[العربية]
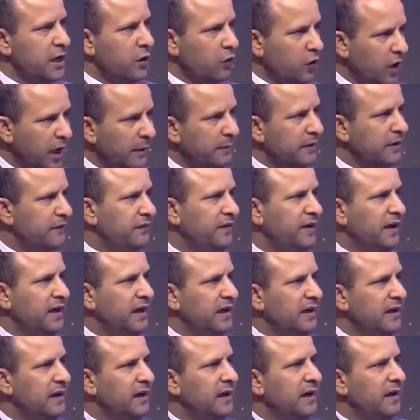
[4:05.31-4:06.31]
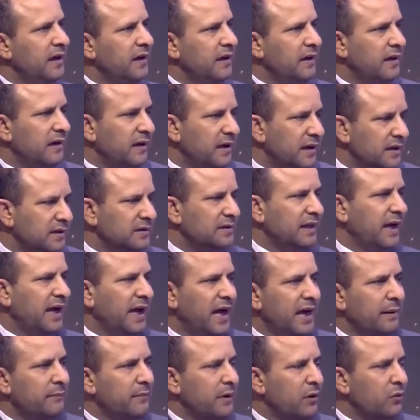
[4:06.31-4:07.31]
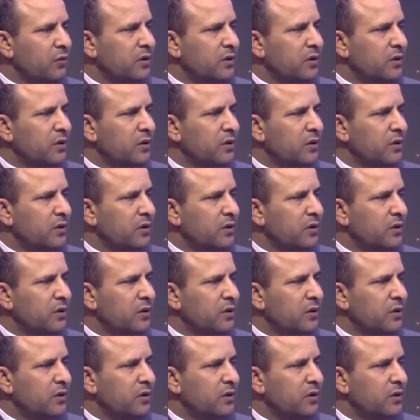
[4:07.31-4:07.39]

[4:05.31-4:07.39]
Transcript: وبالفعل آه، انتحى